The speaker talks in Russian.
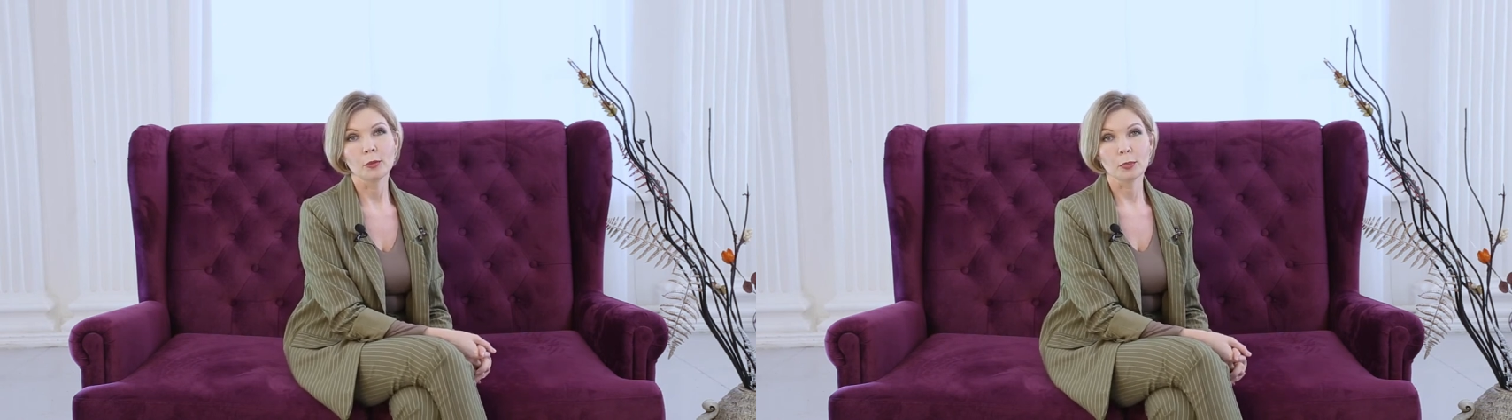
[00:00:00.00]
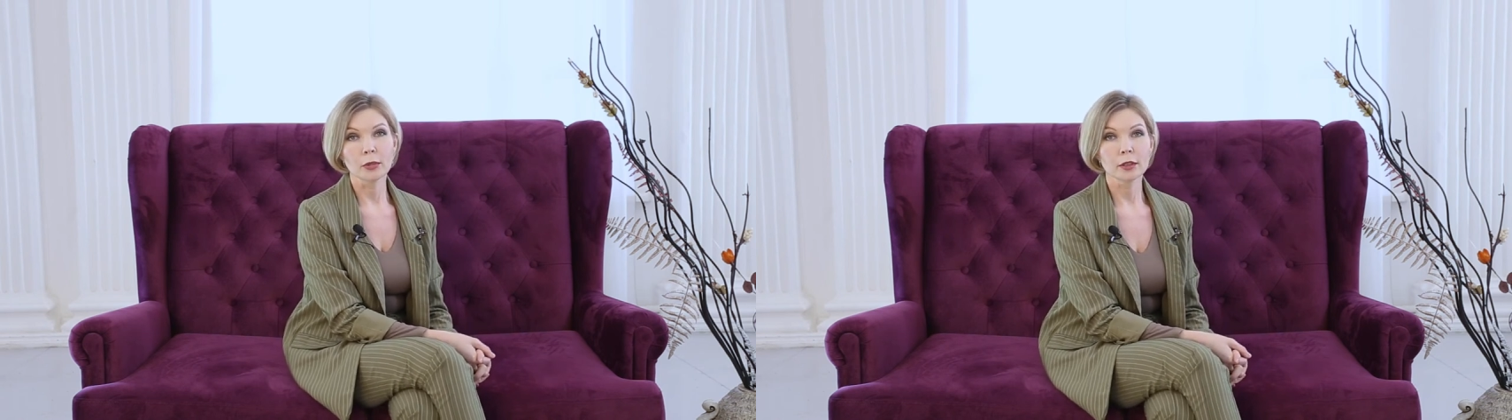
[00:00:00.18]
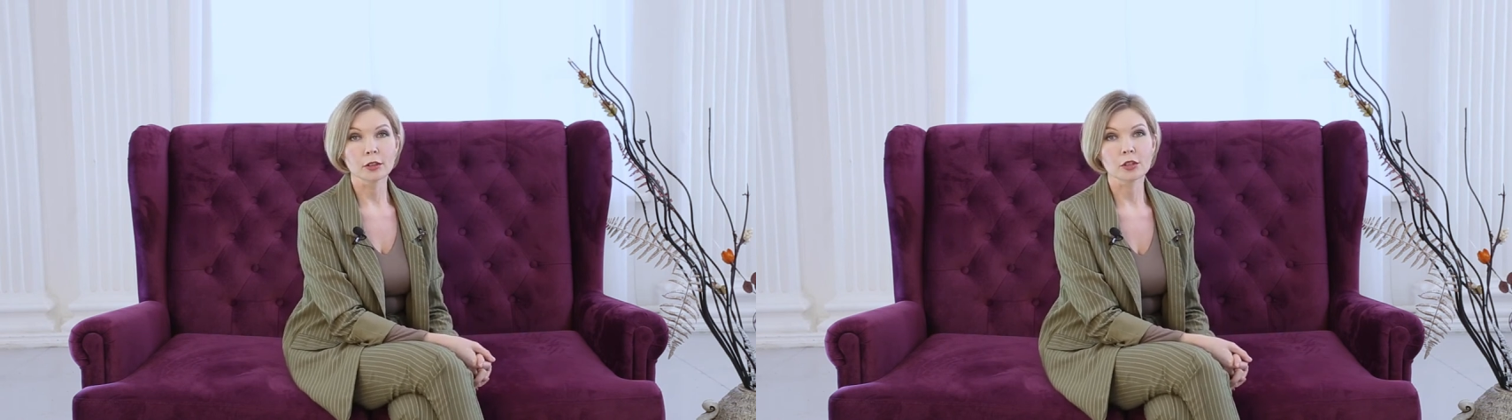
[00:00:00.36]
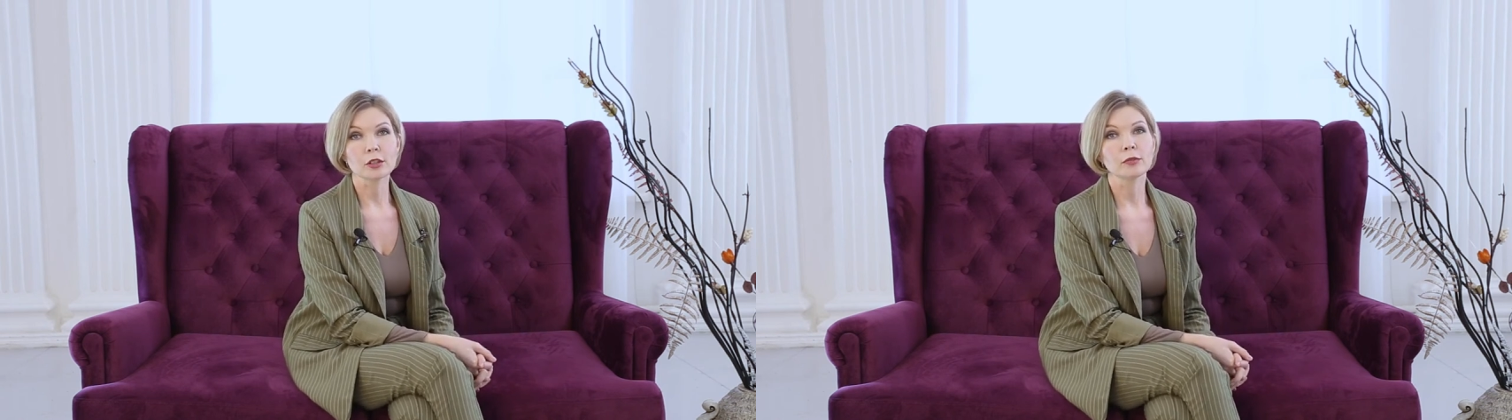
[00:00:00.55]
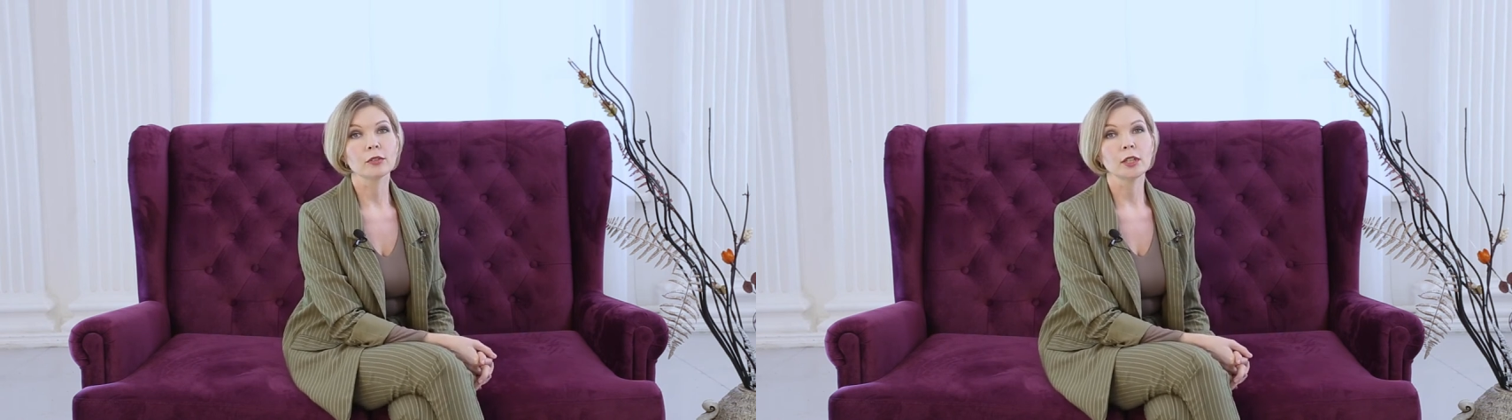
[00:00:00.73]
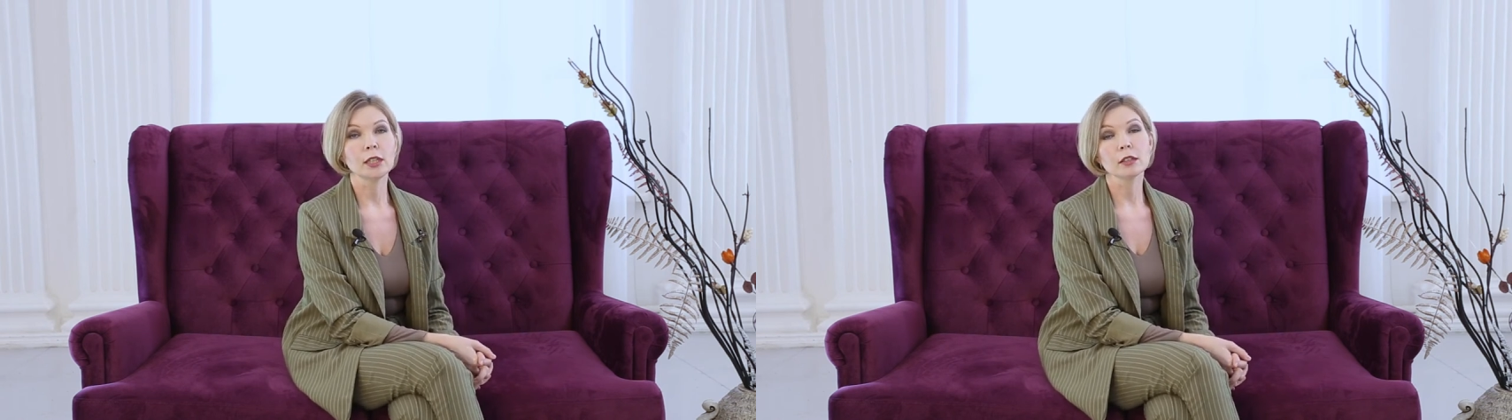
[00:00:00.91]
менеджеров
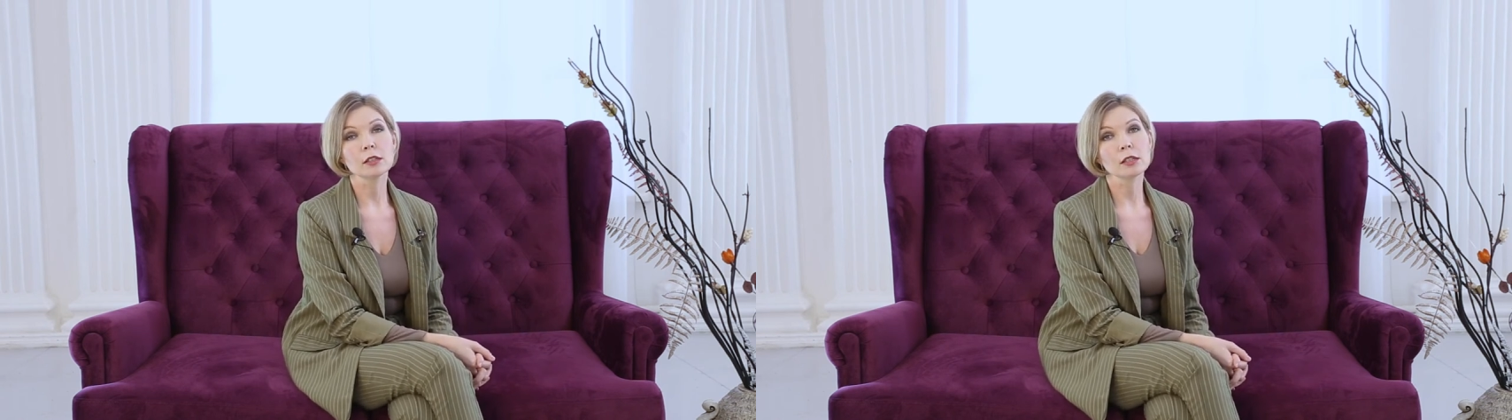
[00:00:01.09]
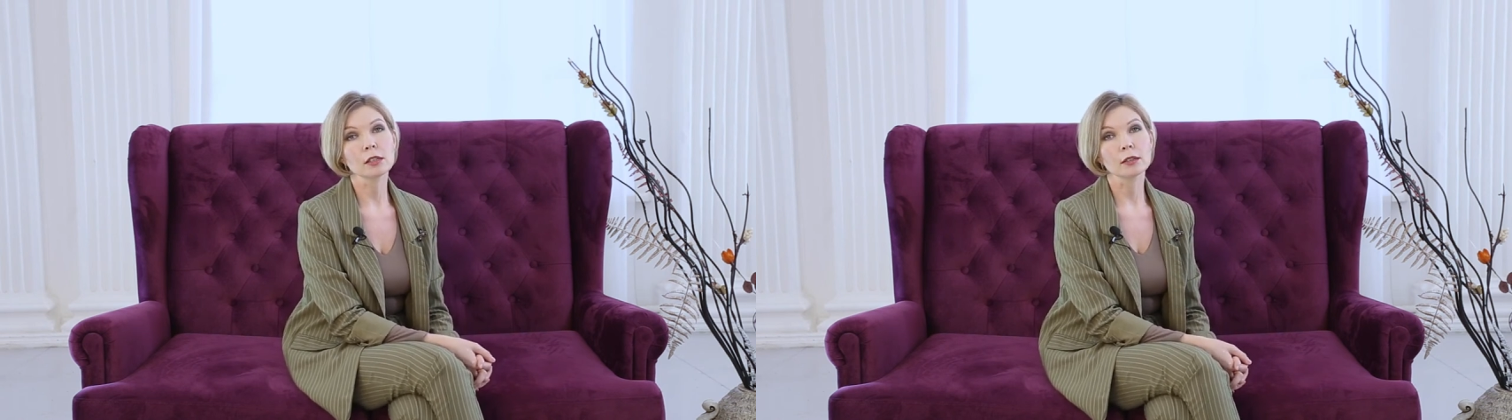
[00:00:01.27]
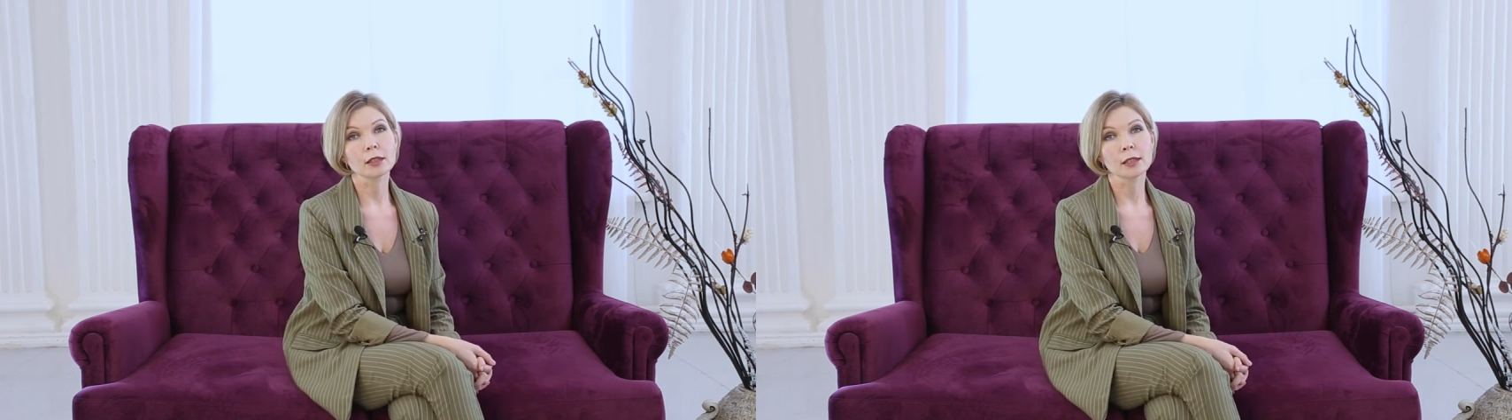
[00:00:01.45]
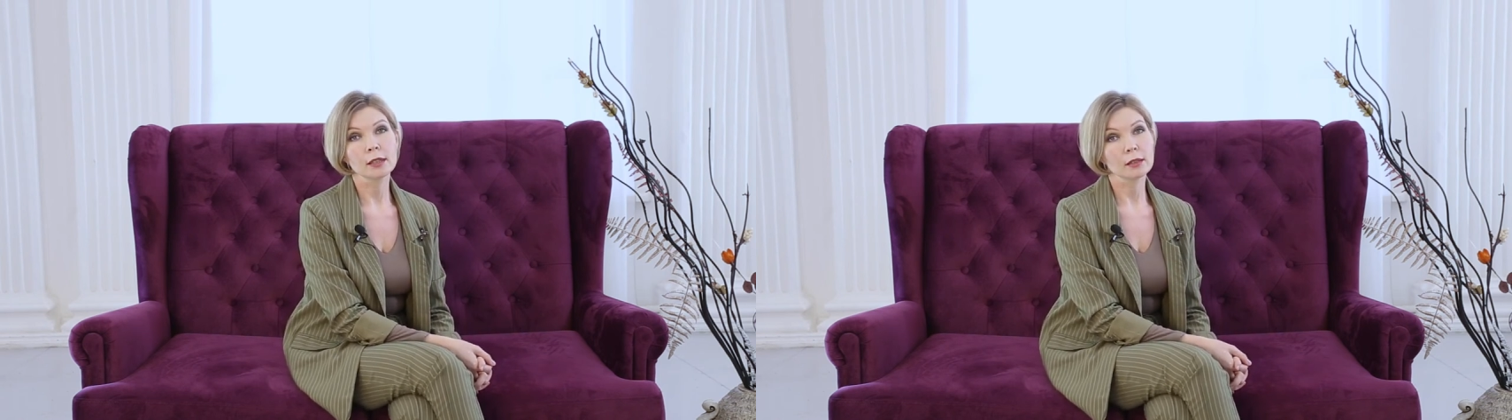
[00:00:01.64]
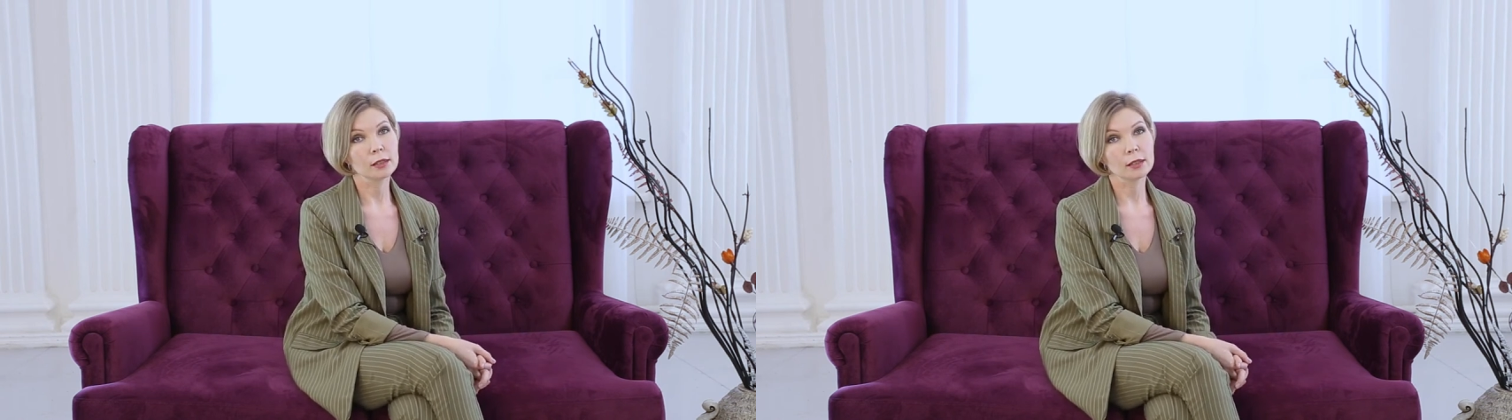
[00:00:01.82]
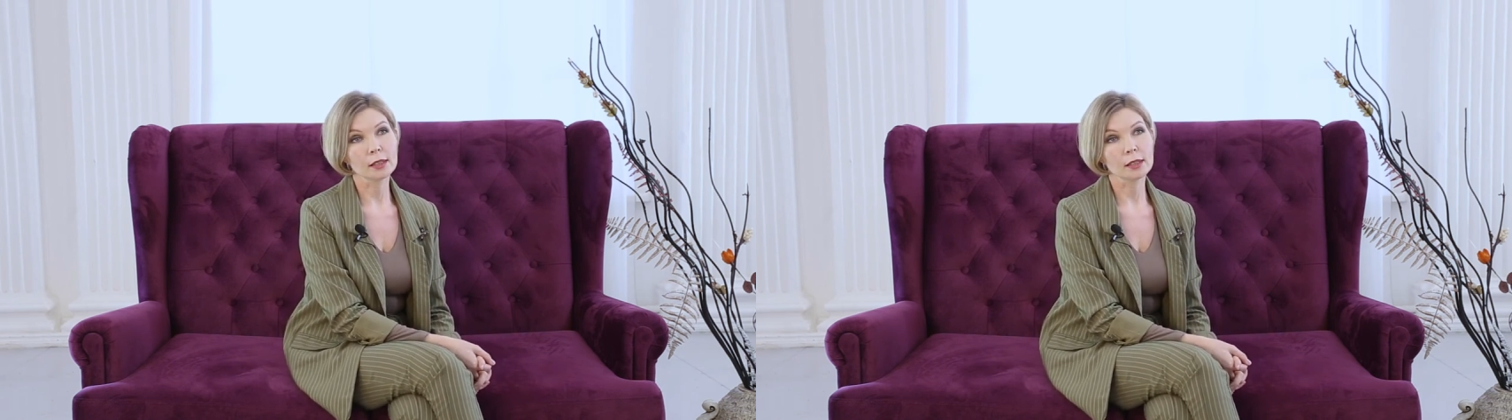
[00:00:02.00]
клиентских и